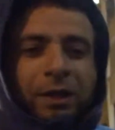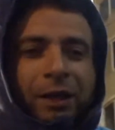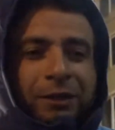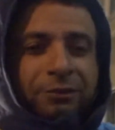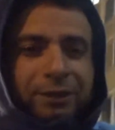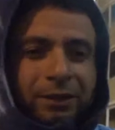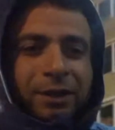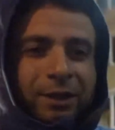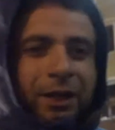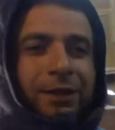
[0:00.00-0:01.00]
على
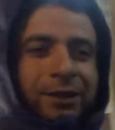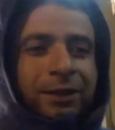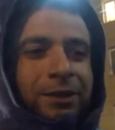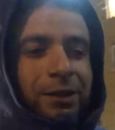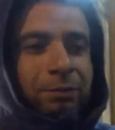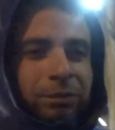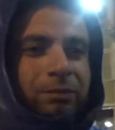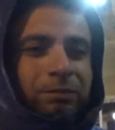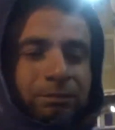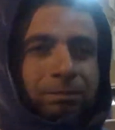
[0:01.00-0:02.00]
فكرة يعني
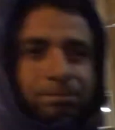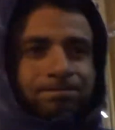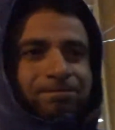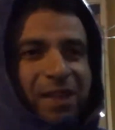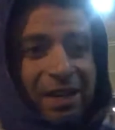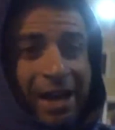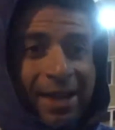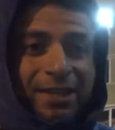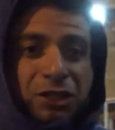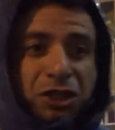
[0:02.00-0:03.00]
اللي
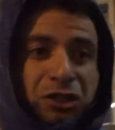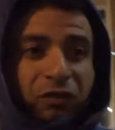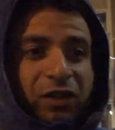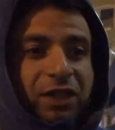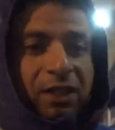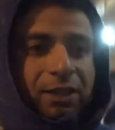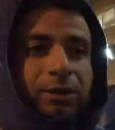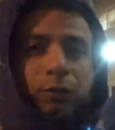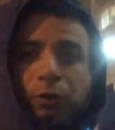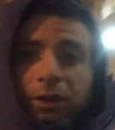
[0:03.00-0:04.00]
عايش في
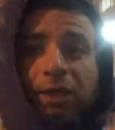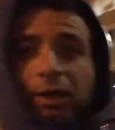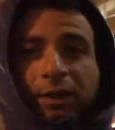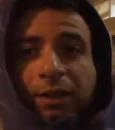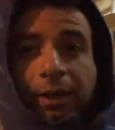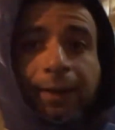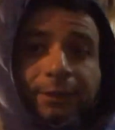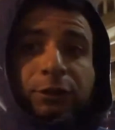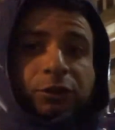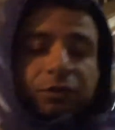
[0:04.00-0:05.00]
تركيا اللي
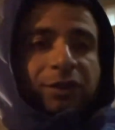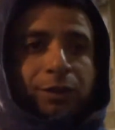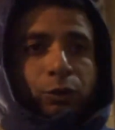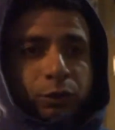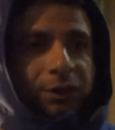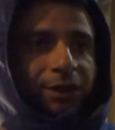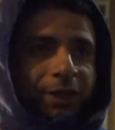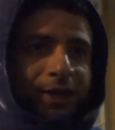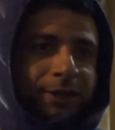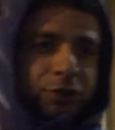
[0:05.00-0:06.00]
عايش في روسيا
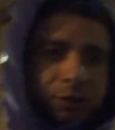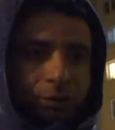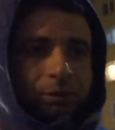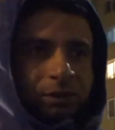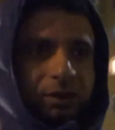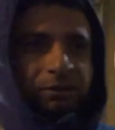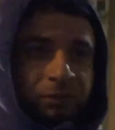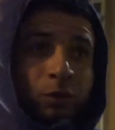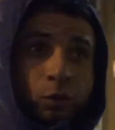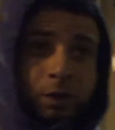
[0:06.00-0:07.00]
اللي عايش
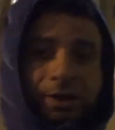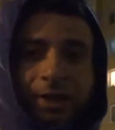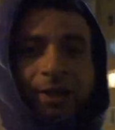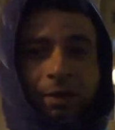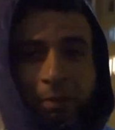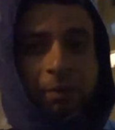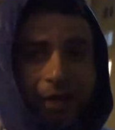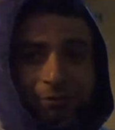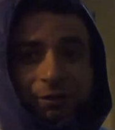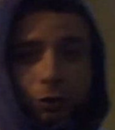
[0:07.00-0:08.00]
في أوكرانيا أيام ما
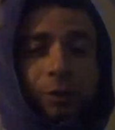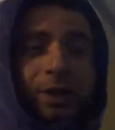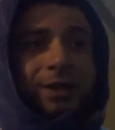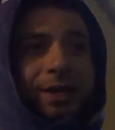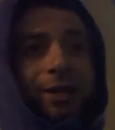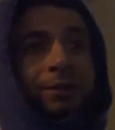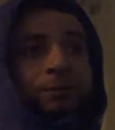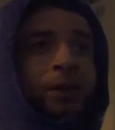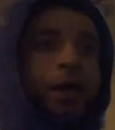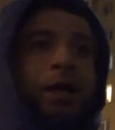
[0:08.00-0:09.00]
كان في أوكرانيا يعني
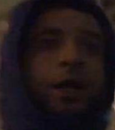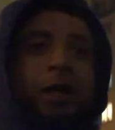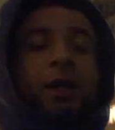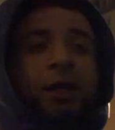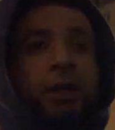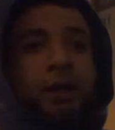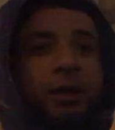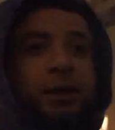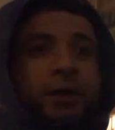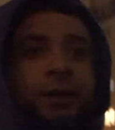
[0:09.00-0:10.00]

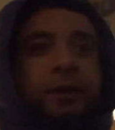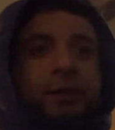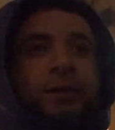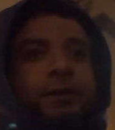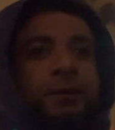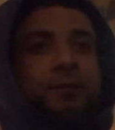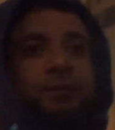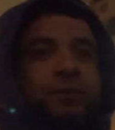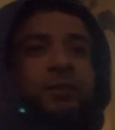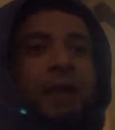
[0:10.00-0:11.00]
أه
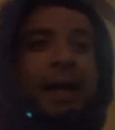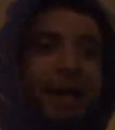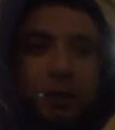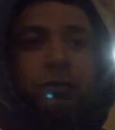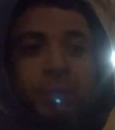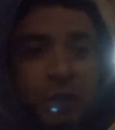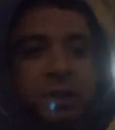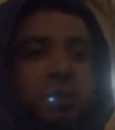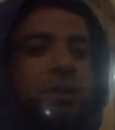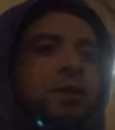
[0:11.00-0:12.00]
اللي عايش في
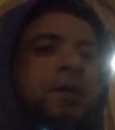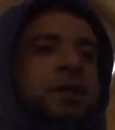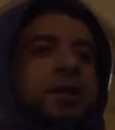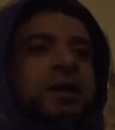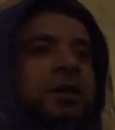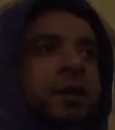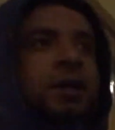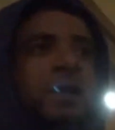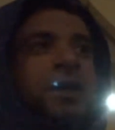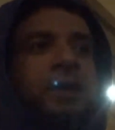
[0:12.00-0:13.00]
مصر
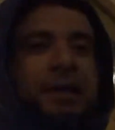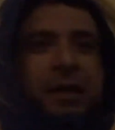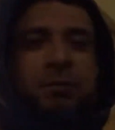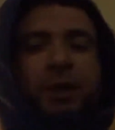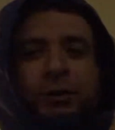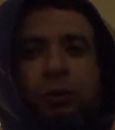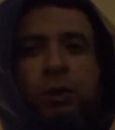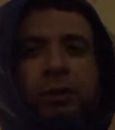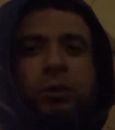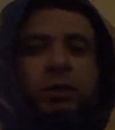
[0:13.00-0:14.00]
الاربع
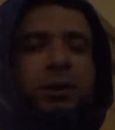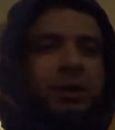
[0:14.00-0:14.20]
دول دول